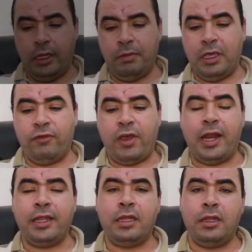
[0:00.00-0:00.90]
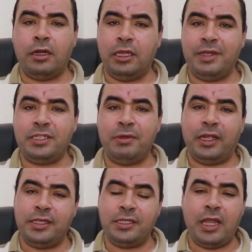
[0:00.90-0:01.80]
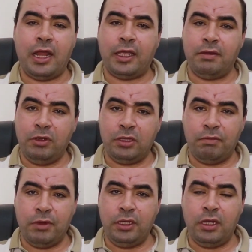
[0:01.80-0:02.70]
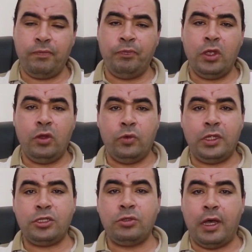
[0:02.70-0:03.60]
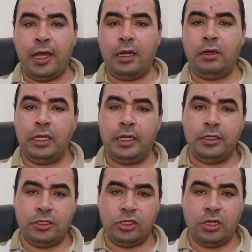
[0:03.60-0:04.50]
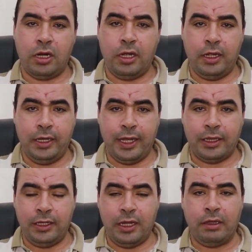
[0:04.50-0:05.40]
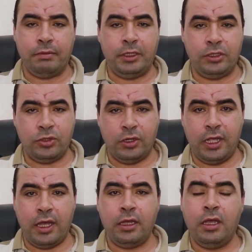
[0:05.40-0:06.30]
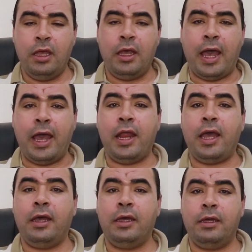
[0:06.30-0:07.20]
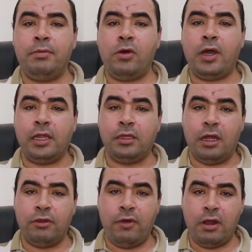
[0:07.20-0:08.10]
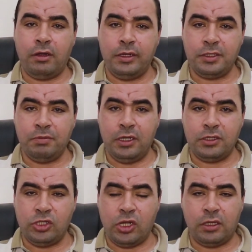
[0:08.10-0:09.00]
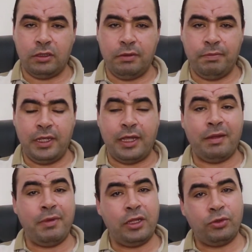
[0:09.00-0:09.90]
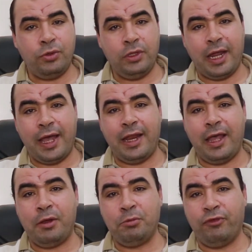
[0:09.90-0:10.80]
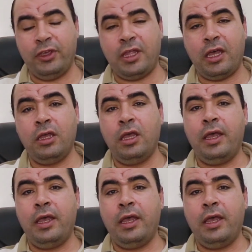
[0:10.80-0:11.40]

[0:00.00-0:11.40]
يمكن في حلقتنا النهارده بس مركزين على كميه الميه وده السؤال الاستشاره اللي جات لنا من سوريا على موقع عياده الاطفال قسم الاستشارات الطبيه اتمنى تكون الحلقه مفيده